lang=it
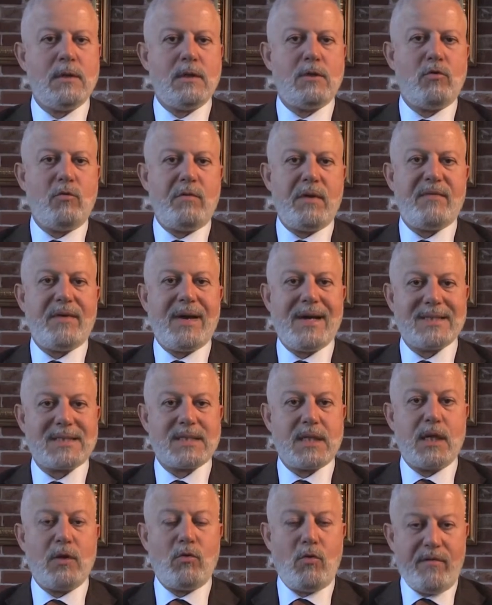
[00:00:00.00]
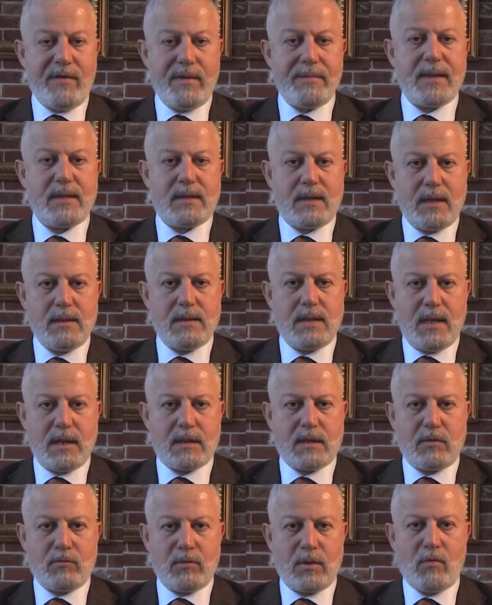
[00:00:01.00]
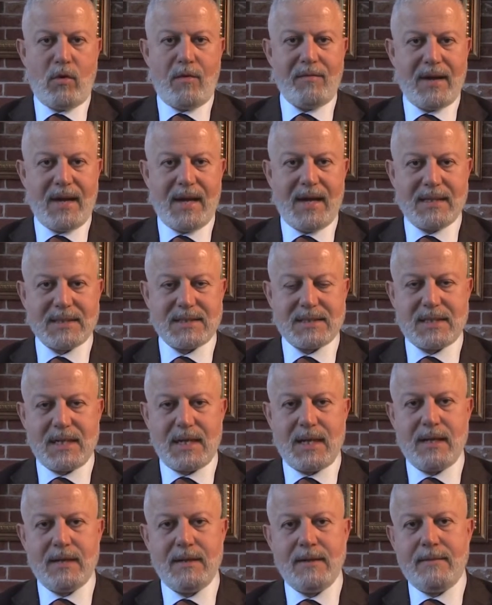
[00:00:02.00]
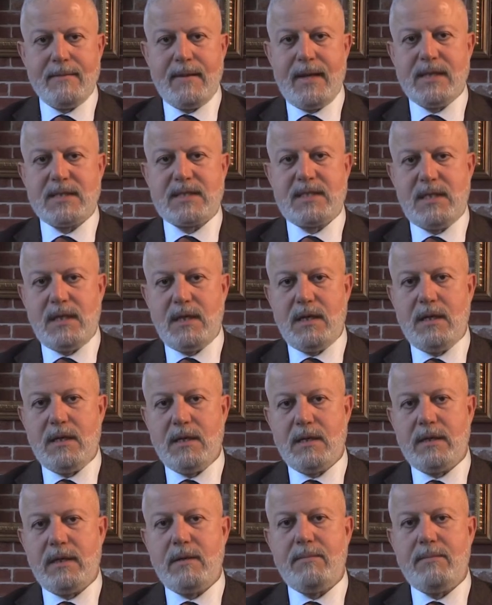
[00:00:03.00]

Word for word: doveva essere nuovamente indetta una nuova asta e si eh,